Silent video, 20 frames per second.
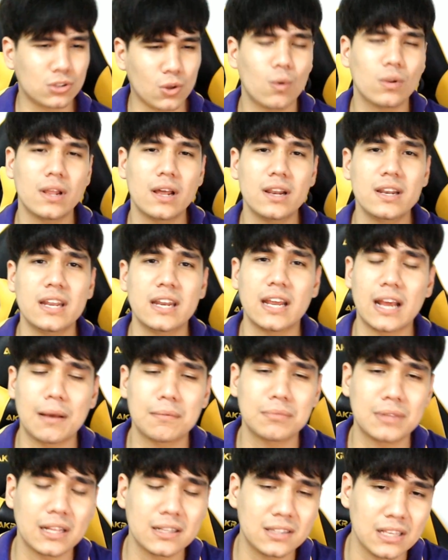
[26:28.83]
ตรงแล้วเนี่ยนะ
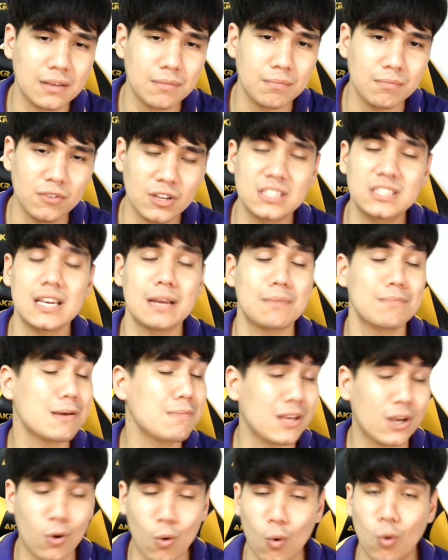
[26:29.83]
ครับถ้าทีมรีเจน
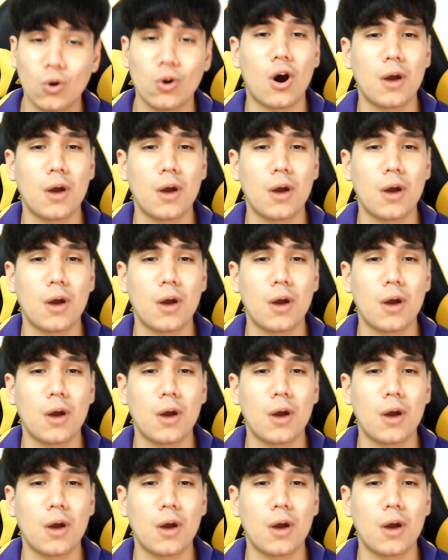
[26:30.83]
ไม่มีโค